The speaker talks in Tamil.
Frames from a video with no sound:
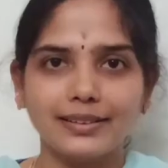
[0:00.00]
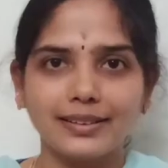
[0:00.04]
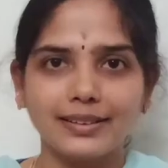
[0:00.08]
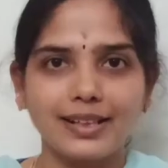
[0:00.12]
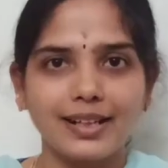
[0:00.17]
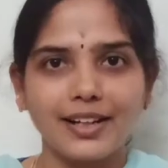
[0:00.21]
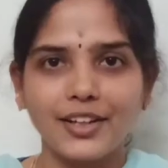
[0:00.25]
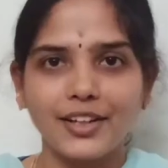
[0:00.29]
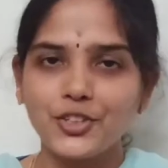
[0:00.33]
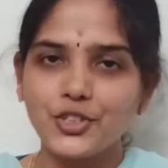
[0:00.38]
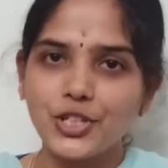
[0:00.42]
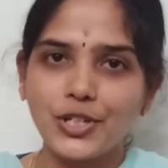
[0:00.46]

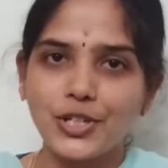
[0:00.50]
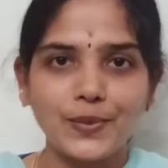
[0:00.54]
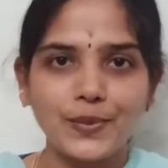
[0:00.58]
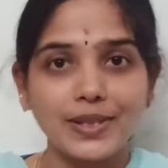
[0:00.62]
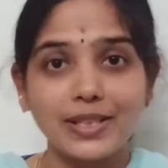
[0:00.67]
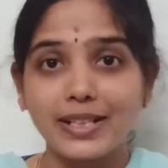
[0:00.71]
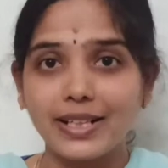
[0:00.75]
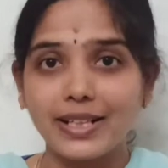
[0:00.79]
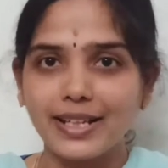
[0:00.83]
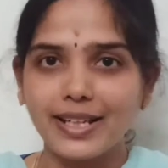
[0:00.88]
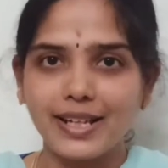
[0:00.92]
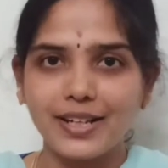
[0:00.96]
காளான் சில்லி
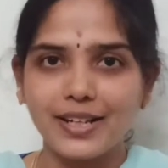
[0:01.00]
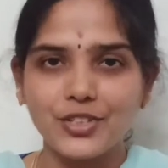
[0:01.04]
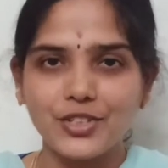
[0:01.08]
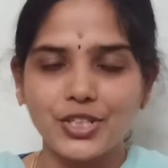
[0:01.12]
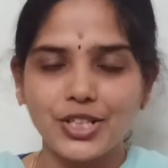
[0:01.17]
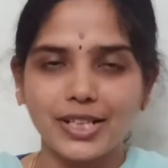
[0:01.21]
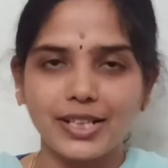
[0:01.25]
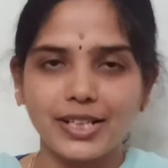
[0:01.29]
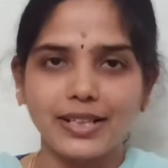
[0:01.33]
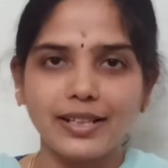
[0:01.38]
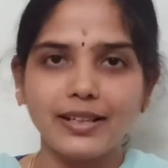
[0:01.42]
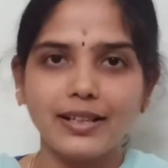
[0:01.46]
வந்து ரெடி
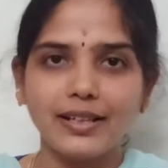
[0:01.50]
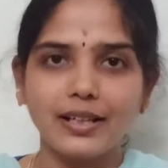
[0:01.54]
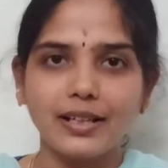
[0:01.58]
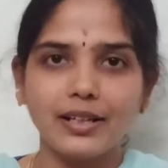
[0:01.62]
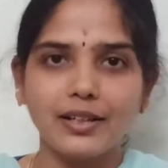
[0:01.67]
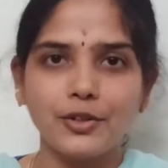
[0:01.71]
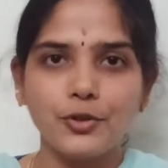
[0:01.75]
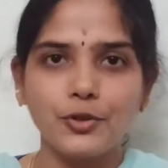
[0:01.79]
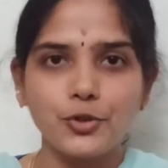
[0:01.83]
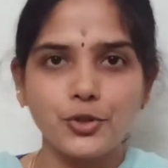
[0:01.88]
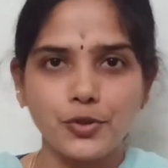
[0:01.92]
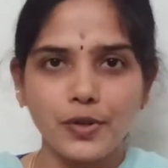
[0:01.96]
ஆயிடுச்சுங்க
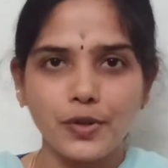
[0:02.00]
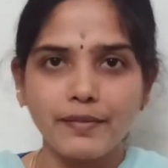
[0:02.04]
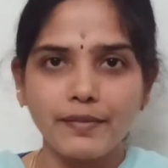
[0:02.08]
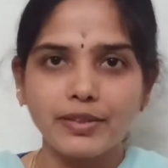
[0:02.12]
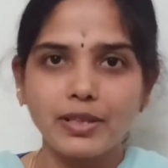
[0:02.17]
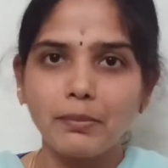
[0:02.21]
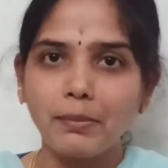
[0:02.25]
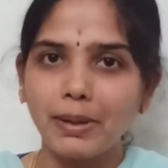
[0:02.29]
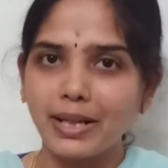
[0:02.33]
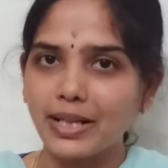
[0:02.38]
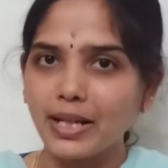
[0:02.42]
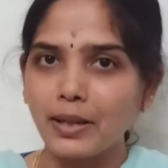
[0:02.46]
யூஸ்வலாக
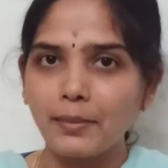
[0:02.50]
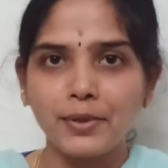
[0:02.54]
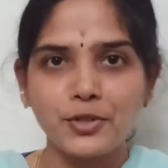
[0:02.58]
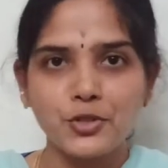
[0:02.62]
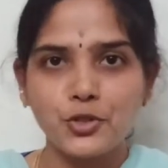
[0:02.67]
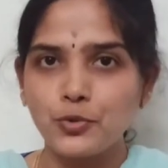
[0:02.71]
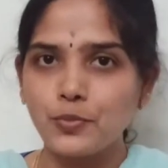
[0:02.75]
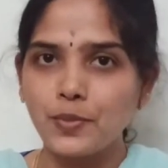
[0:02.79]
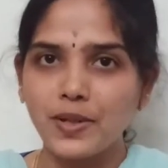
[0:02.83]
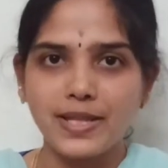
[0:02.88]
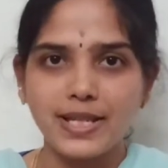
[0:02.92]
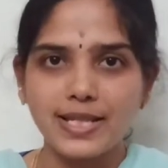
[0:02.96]
வந்து பட்டர்
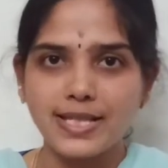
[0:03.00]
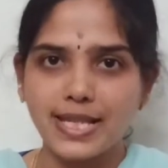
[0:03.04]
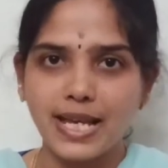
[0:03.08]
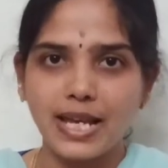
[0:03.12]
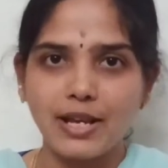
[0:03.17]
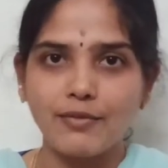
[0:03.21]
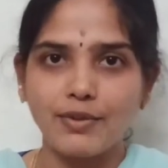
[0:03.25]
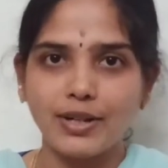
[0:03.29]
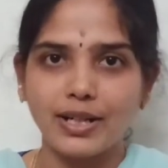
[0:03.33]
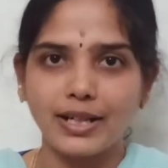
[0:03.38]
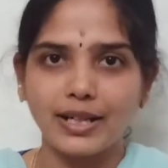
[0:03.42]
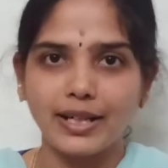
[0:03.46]
மஷ்ரூமில் தான்
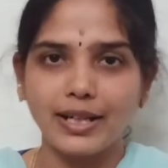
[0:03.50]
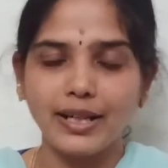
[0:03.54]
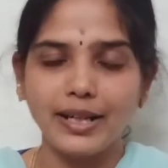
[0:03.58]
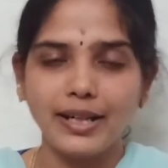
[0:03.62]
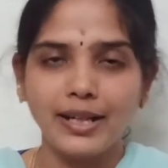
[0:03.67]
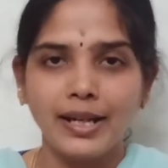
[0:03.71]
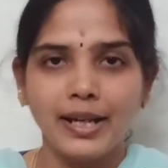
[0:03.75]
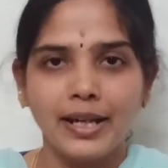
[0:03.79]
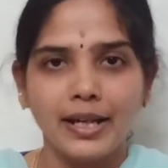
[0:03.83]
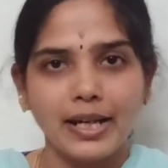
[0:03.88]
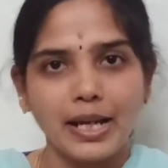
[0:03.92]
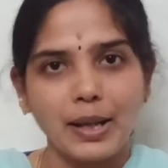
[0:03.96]
செய்வாங்க
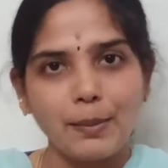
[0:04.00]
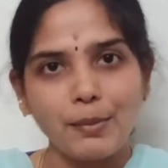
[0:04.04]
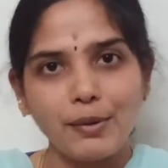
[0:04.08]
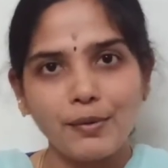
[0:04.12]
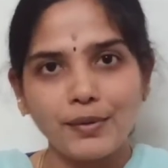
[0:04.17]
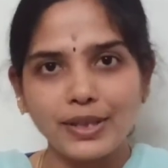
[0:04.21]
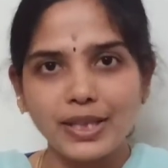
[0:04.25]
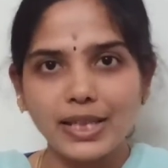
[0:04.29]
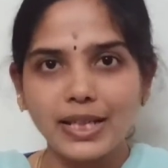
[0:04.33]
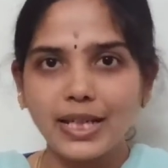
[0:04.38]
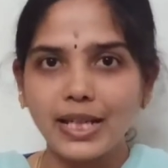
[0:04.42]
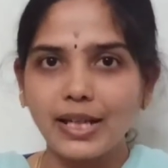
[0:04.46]
நம்ம
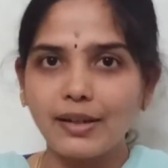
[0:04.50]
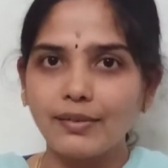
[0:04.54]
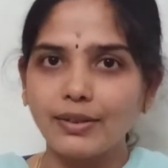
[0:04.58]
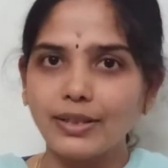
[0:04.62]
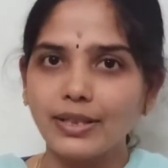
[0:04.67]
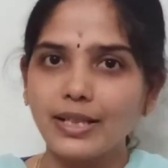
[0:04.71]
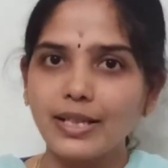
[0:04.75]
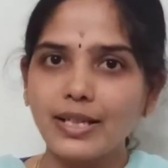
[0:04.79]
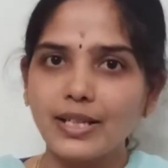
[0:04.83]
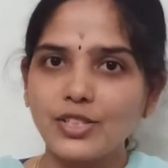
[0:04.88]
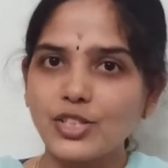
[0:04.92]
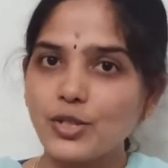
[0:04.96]
வந்து இன்னைக்கு
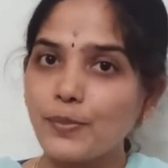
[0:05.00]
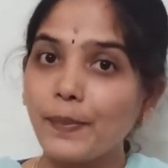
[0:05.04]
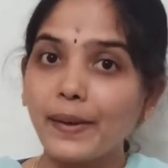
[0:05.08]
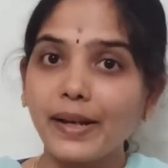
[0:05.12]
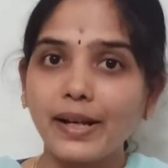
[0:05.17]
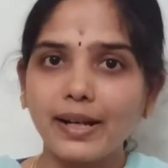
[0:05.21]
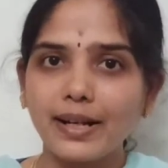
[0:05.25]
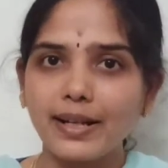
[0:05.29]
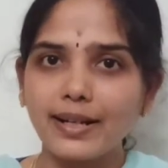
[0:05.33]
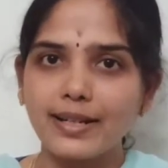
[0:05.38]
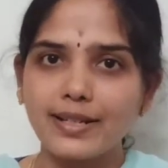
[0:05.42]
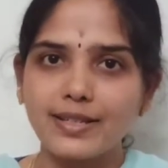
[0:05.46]
வந்து சிப்பி
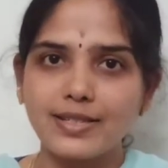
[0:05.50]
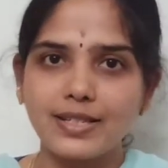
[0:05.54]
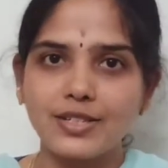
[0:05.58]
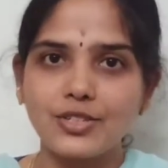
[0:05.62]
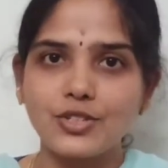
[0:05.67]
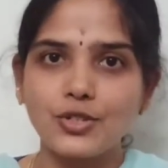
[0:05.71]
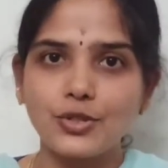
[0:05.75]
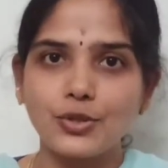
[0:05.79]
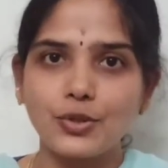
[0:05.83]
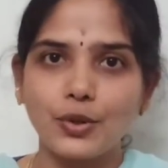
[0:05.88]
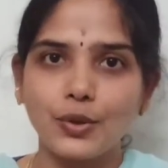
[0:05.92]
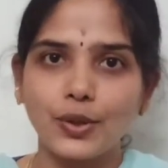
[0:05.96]
காளானில்
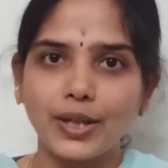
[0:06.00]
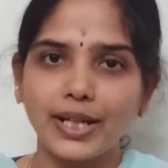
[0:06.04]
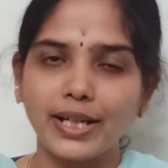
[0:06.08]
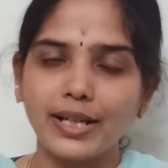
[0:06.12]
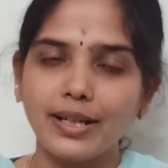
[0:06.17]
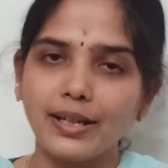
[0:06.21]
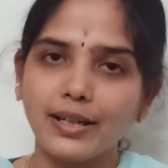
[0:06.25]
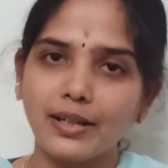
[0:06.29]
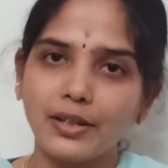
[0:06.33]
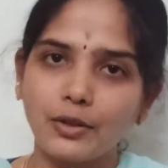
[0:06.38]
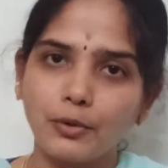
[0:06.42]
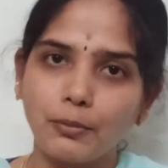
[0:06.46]
செஞ்சுருக்கோங்க
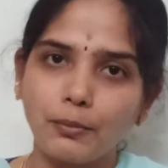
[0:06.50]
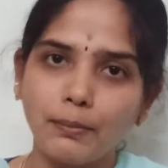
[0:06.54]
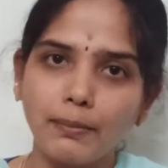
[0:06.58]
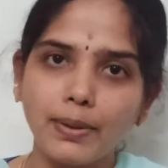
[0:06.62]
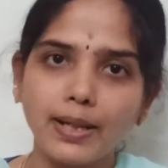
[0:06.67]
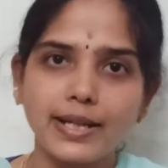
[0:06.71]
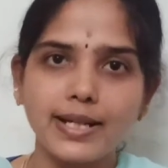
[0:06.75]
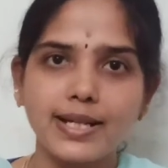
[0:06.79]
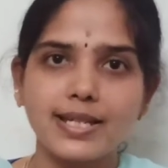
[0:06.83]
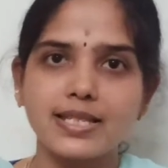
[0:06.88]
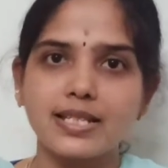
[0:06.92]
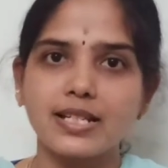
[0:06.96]
ரொம்ப
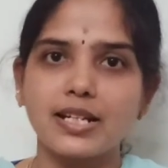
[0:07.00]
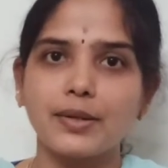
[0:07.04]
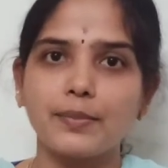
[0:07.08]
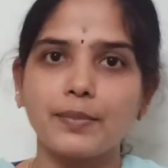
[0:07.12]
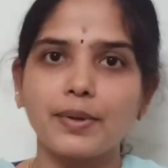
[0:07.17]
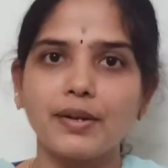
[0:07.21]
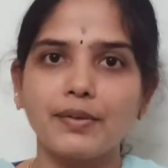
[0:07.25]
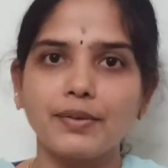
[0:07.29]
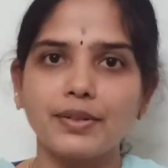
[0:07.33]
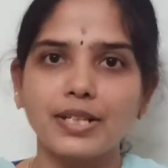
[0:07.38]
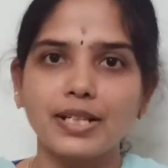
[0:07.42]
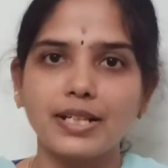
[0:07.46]
டேஸ்ட்
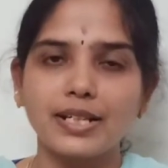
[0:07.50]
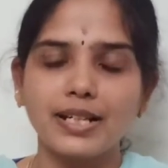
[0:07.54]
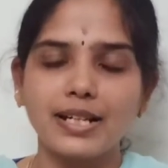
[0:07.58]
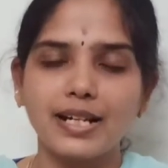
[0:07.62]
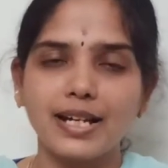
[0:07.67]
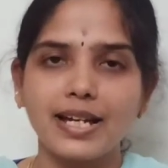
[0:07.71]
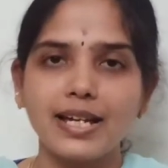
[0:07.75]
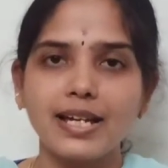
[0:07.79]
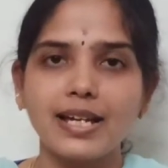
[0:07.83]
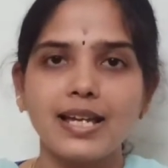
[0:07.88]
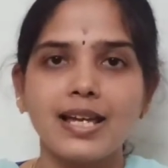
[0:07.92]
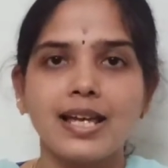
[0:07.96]
அருமையாக
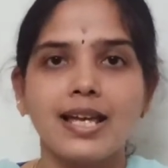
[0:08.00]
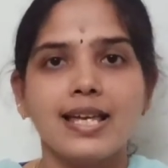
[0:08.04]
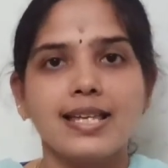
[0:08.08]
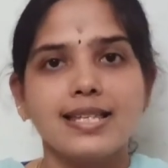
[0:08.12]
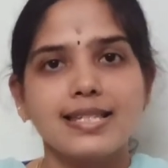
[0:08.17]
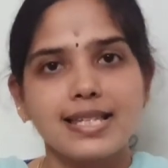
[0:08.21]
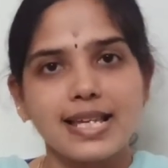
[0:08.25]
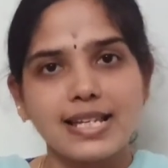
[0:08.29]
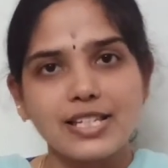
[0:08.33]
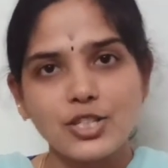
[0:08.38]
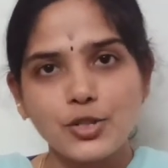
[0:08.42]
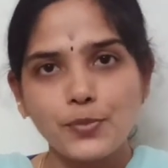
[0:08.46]
வந்திருக்குங்க
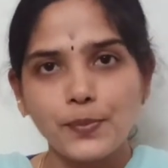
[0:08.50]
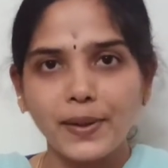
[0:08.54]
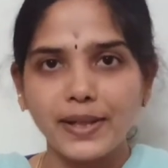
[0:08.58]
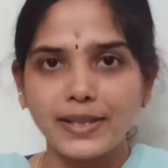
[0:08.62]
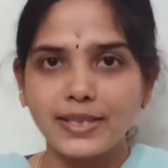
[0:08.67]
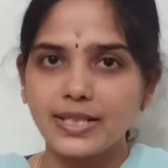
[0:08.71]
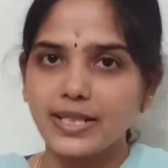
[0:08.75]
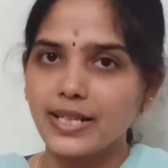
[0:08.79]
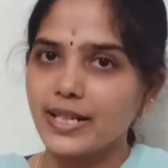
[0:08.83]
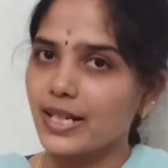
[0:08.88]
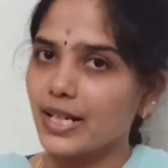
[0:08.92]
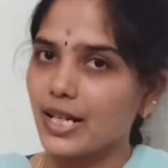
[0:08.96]
செஞ்சு
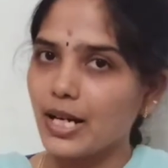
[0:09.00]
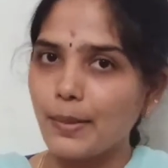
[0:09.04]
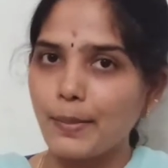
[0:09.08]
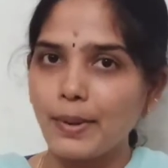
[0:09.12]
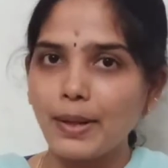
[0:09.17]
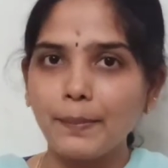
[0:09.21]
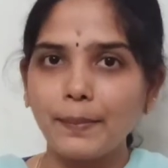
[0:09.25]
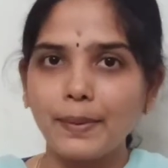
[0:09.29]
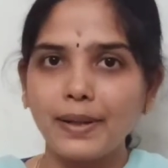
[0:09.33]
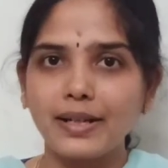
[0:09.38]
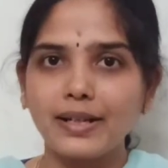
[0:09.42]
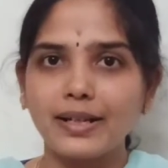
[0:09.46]
பார்த்துட்டு எனக்கு
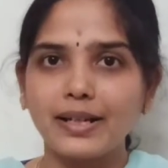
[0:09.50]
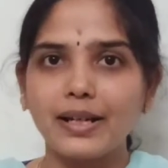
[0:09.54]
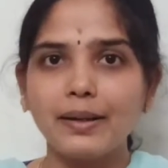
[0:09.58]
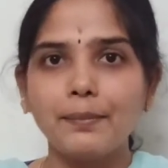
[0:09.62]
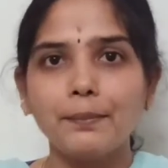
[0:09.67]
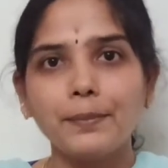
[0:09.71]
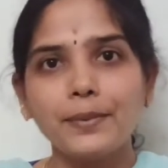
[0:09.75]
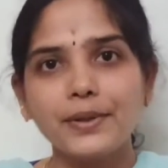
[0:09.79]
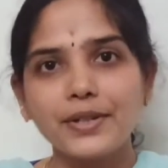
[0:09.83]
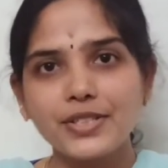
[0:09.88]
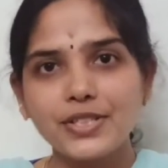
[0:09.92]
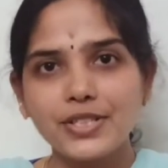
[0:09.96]
கமெண்ட்
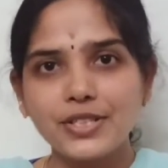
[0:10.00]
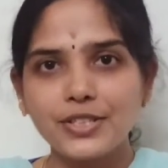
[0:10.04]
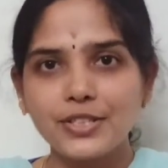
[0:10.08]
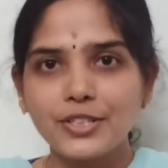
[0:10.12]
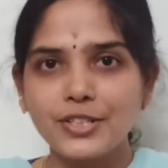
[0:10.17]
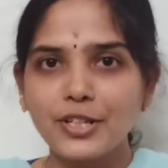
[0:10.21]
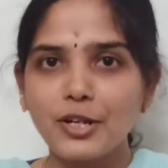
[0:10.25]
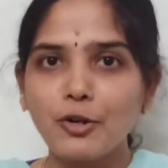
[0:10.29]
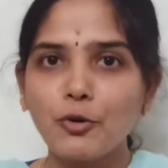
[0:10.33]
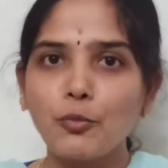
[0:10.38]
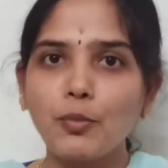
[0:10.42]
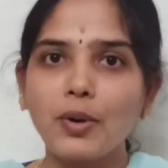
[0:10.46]
பண்ணுங்கள்
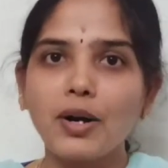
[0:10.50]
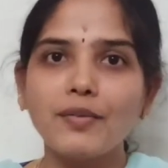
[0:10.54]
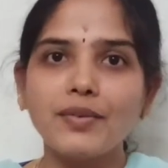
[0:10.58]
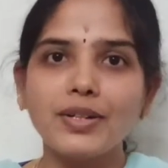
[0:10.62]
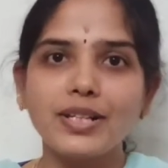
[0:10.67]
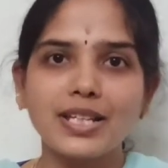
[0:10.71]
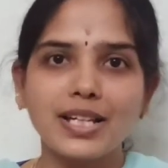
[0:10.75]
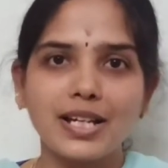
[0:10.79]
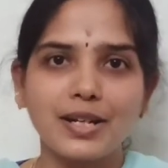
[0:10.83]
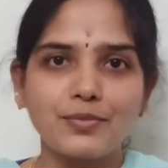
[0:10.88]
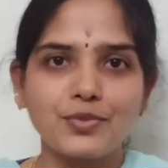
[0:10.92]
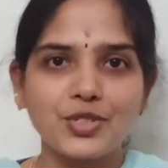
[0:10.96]
பிடிச்சிருந்ததுன்னா உமா
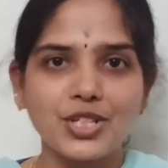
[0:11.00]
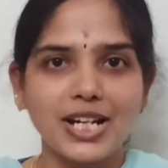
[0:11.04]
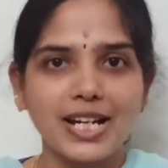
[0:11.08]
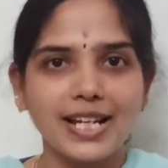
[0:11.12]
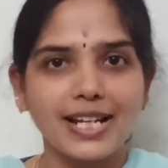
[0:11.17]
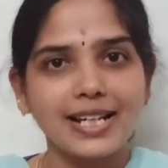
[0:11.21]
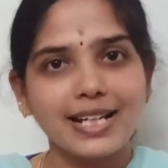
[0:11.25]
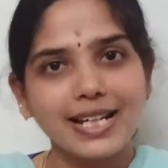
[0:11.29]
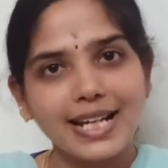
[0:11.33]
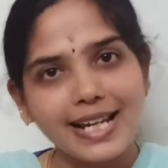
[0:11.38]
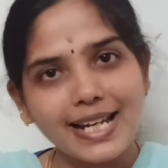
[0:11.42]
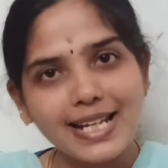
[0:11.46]
விருதம்
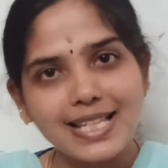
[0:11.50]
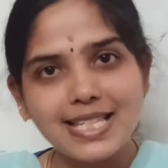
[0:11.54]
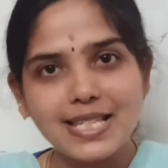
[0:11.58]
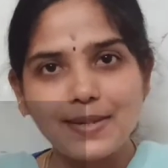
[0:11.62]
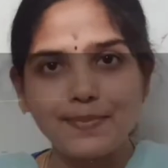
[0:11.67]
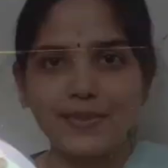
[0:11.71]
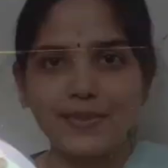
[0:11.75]
சேனலுக்கு லைக் அண்ட்